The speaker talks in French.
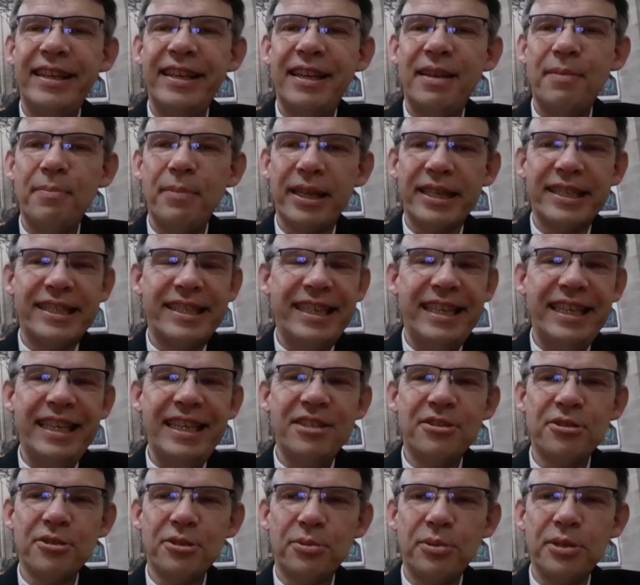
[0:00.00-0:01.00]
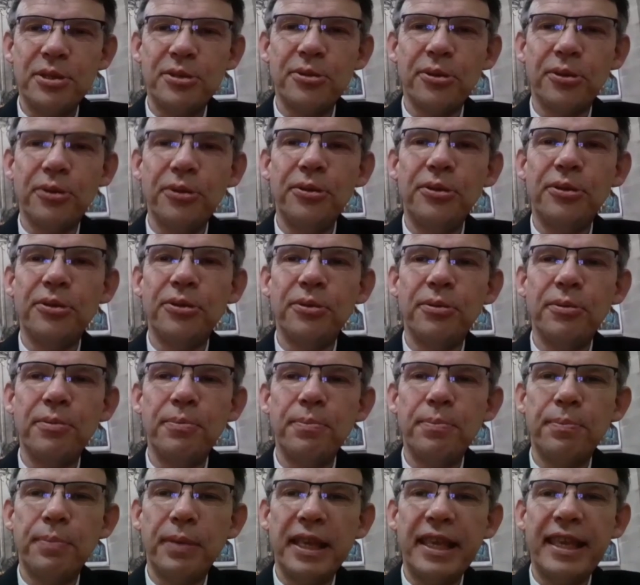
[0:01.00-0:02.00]
Merci, je suis heureux de
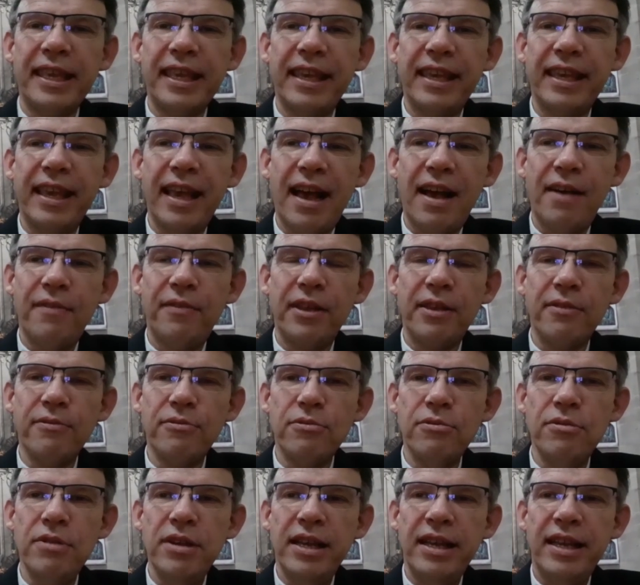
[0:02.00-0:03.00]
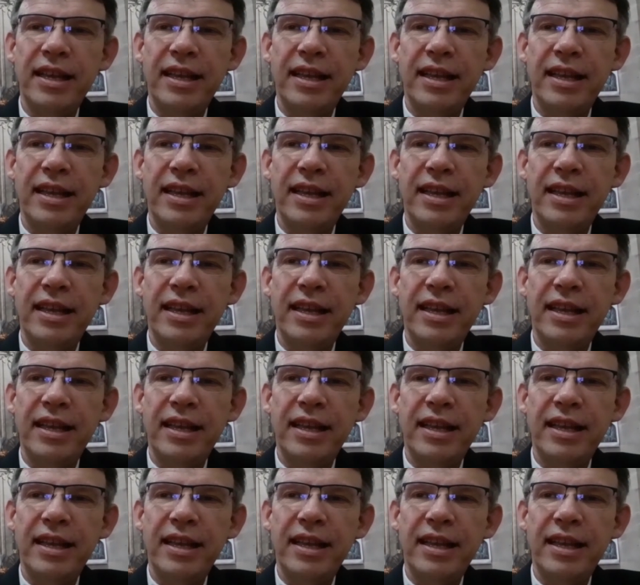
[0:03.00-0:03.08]
prier avec vous,